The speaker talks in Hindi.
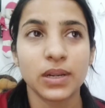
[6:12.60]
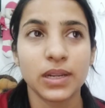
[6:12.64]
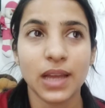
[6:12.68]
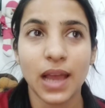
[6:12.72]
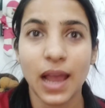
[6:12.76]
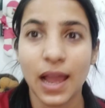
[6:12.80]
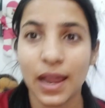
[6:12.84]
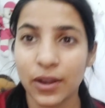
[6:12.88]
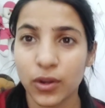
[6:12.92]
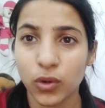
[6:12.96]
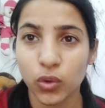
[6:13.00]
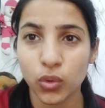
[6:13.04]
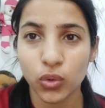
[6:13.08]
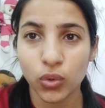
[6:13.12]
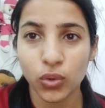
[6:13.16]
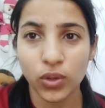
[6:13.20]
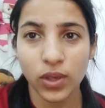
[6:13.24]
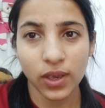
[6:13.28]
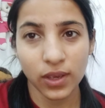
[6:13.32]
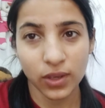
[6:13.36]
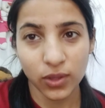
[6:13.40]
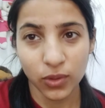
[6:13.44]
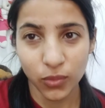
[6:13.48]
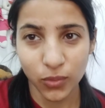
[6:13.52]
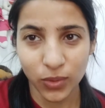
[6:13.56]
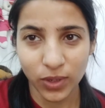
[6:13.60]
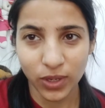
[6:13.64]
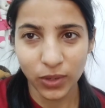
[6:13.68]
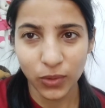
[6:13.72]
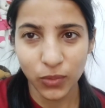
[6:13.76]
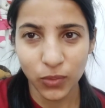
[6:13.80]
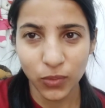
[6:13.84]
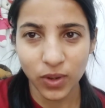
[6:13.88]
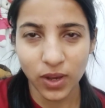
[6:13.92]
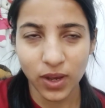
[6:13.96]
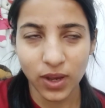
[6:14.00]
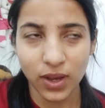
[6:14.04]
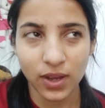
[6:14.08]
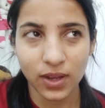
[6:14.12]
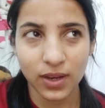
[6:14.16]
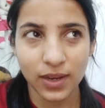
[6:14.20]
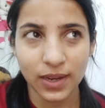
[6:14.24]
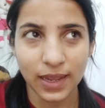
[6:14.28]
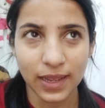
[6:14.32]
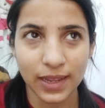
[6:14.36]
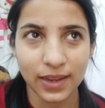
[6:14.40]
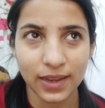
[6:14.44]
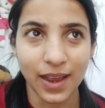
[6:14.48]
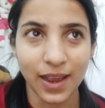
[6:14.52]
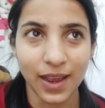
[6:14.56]
बट आई डोंट नो ये क्यों नहीं हुआ
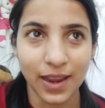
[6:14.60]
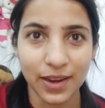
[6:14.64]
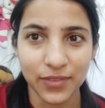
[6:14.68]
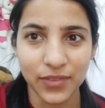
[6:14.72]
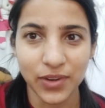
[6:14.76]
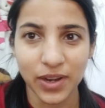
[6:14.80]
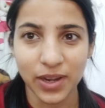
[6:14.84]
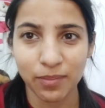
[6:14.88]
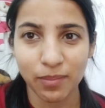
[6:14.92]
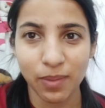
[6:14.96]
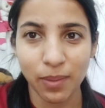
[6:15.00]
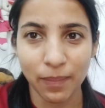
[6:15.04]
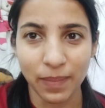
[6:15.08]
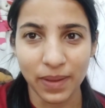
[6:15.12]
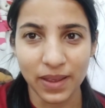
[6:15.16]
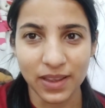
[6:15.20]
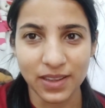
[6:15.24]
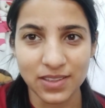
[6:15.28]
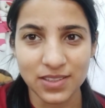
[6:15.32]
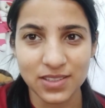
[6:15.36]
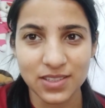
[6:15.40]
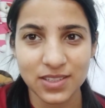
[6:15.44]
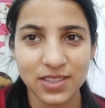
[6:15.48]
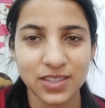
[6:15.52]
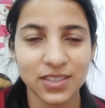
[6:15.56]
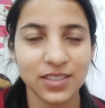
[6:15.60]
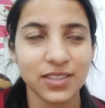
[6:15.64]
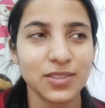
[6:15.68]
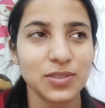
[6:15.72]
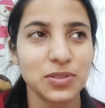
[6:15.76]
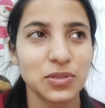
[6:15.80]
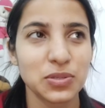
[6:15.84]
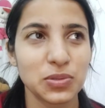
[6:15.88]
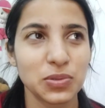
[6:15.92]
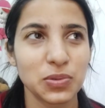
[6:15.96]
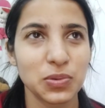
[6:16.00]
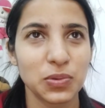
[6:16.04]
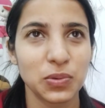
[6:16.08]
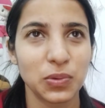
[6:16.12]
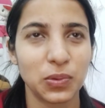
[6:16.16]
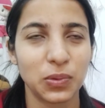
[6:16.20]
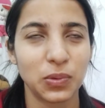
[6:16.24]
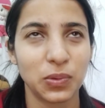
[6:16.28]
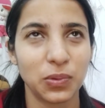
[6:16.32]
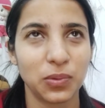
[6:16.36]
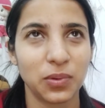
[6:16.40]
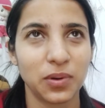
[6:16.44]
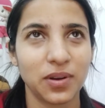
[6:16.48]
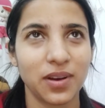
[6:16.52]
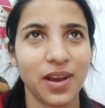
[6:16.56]
लाइक आई ट्राइड माई बेस्ट सो
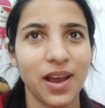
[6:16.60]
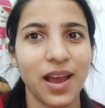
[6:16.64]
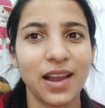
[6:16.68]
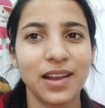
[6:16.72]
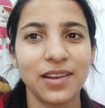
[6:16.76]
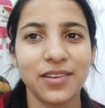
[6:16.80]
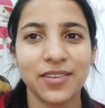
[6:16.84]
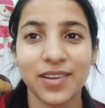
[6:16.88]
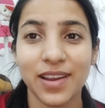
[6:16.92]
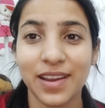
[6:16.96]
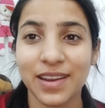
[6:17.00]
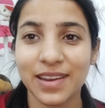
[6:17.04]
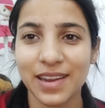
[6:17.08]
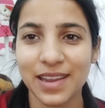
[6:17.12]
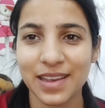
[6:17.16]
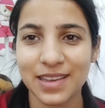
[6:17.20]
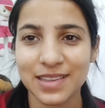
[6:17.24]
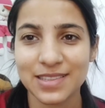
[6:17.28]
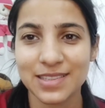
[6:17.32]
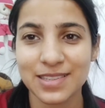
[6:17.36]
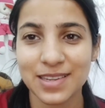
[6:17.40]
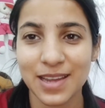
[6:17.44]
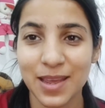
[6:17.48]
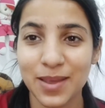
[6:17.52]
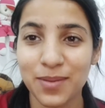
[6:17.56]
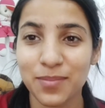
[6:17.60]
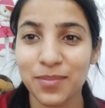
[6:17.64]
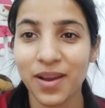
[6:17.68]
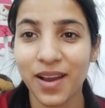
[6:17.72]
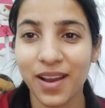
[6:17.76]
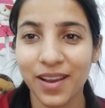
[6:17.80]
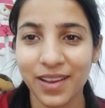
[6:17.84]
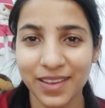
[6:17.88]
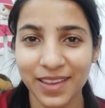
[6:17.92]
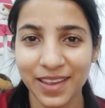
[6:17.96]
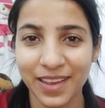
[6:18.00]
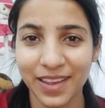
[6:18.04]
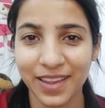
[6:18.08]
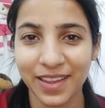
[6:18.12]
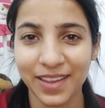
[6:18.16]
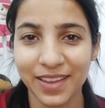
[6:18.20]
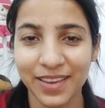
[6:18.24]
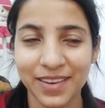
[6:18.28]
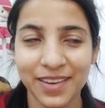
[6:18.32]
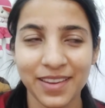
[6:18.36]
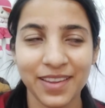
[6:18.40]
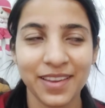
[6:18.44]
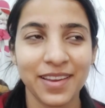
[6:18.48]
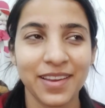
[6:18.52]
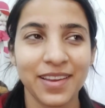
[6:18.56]
आई ट्राई नेक्स्ट टाइम अगेन
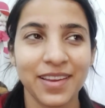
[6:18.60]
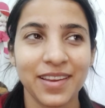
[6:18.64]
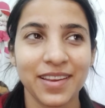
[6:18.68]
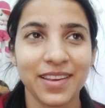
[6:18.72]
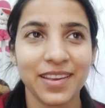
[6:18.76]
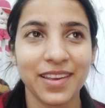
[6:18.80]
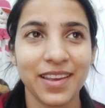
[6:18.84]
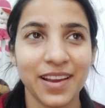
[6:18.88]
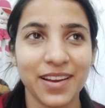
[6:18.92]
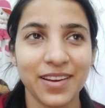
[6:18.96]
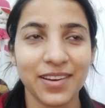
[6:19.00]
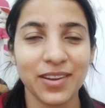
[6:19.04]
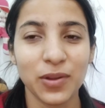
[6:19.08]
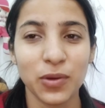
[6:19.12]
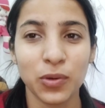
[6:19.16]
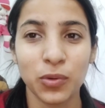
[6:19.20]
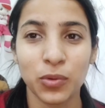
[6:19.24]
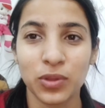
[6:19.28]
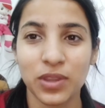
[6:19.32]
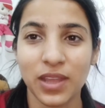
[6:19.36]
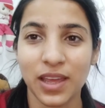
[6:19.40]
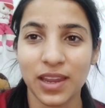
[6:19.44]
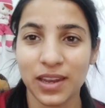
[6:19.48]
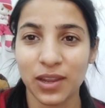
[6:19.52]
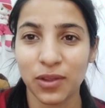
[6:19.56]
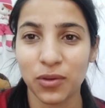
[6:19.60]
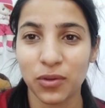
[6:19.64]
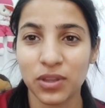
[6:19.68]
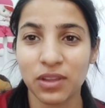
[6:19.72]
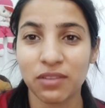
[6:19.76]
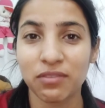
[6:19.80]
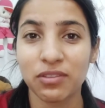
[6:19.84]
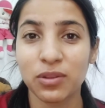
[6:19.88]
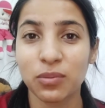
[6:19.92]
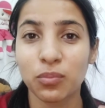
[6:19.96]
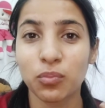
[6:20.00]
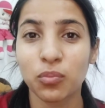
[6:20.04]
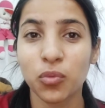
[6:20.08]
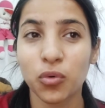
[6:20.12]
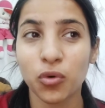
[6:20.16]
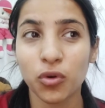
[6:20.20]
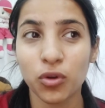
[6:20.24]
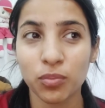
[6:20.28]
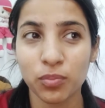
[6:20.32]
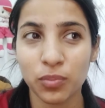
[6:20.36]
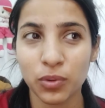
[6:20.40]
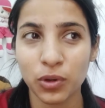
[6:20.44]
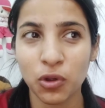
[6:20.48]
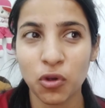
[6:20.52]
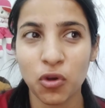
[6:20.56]
कि अगर ये होता है नहीं होता विथ मोर
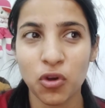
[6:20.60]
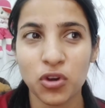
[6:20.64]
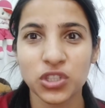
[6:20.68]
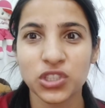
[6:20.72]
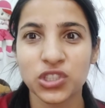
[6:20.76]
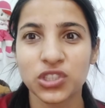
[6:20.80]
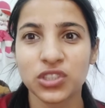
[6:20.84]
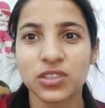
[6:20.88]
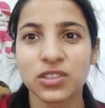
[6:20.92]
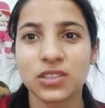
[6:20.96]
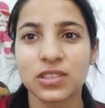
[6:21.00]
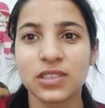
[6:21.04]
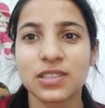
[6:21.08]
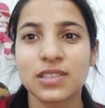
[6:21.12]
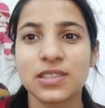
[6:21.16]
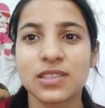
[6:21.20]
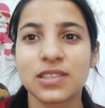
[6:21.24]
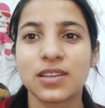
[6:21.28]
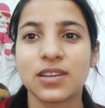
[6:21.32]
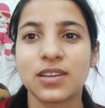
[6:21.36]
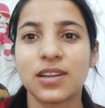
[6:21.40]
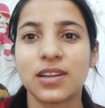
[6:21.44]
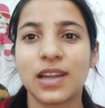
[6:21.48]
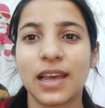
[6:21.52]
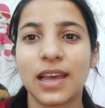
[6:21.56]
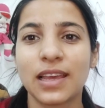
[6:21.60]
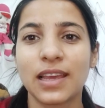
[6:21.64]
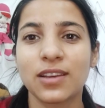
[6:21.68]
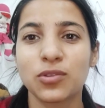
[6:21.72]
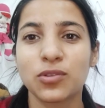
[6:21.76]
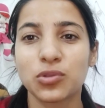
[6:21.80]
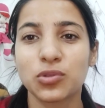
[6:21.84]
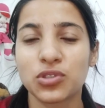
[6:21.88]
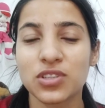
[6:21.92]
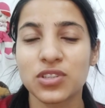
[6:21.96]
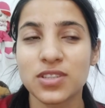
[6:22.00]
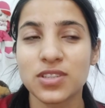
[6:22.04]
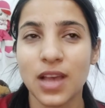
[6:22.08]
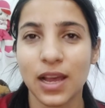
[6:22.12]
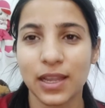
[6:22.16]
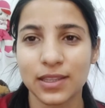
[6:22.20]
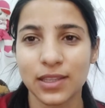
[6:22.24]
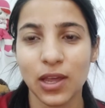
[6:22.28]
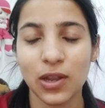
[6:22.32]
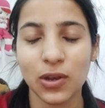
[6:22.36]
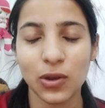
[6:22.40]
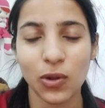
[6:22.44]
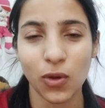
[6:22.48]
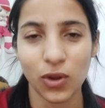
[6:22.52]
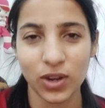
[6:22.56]
प्रिकॉशंस लाइक कुछ ज़्यादा
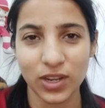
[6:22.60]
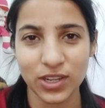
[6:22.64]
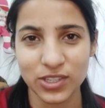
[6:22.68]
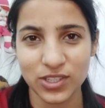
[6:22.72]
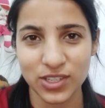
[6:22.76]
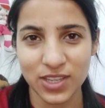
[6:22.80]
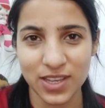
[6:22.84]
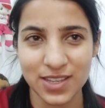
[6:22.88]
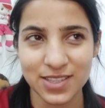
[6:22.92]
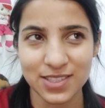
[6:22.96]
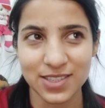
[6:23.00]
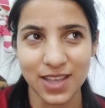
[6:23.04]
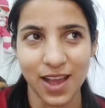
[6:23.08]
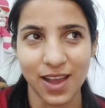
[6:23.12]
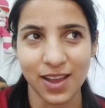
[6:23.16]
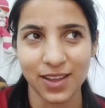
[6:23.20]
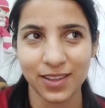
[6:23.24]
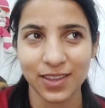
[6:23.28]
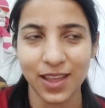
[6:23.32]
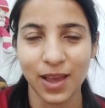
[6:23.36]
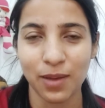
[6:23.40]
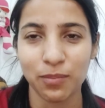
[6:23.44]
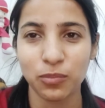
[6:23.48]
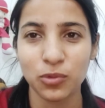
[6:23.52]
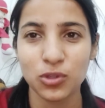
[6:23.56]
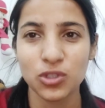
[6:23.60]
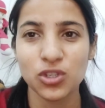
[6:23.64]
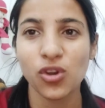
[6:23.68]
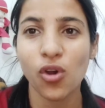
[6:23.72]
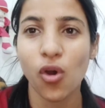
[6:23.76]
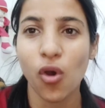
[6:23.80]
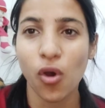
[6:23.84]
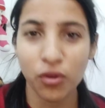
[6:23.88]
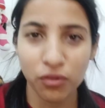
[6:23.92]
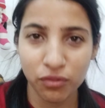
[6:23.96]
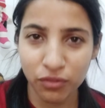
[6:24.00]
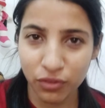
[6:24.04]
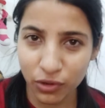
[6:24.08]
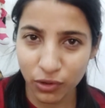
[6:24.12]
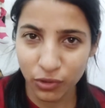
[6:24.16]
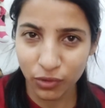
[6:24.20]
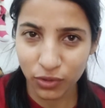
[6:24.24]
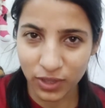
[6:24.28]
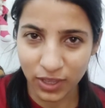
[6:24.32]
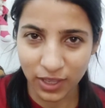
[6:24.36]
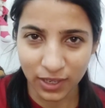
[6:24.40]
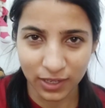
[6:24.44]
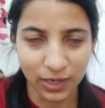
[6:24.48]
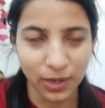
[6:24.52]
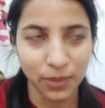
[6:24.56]
नॉलेज के साथ अब मुझे और वीडियो
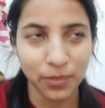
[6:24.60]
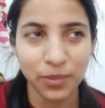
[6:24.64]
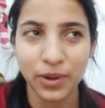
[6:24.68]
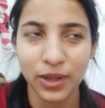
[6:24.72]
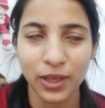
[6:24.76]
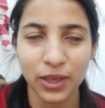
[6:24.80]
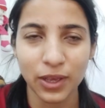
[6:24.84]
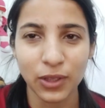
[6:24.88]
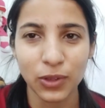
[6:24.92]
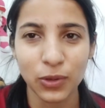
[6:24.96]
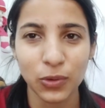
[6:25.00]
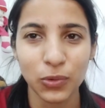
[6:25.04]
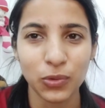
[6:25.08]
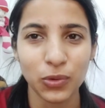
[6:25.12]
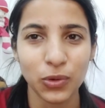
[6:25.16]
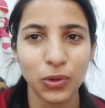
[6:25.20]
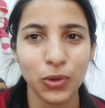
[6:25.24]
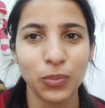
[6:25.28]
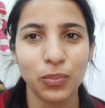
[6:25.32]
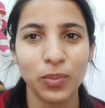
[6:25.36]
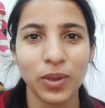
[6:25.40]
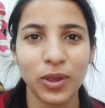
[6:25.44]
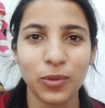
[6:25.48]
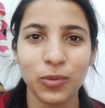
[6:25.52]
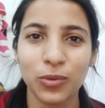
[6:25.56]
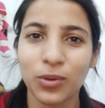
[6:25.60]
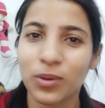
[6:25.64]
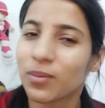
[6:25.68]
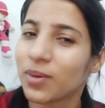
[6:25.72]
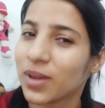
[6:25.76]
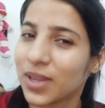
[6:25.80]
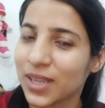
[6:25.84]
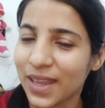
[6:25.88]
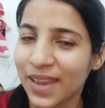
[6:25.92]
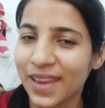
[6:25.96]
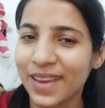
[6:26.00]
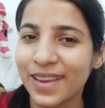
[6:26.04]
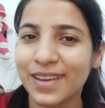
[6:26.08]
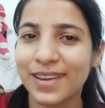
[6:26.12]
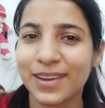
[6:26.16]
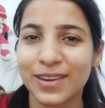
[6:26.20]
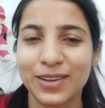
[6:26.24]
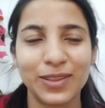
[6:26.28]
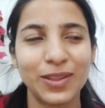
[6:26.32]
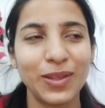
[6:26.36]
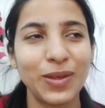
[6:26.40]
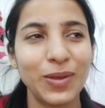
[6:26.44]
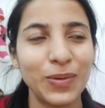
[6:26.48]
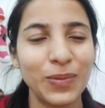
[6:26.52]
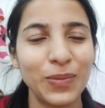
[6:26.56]
देखने पड़ेंगे यूट्यूब पे क्योंकि मैं यही
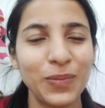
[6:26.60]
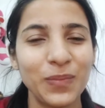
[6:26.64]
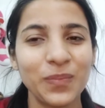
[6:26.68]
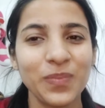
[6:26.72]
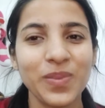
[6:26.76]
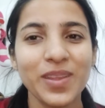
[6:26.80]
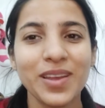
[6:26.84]
करती हूँ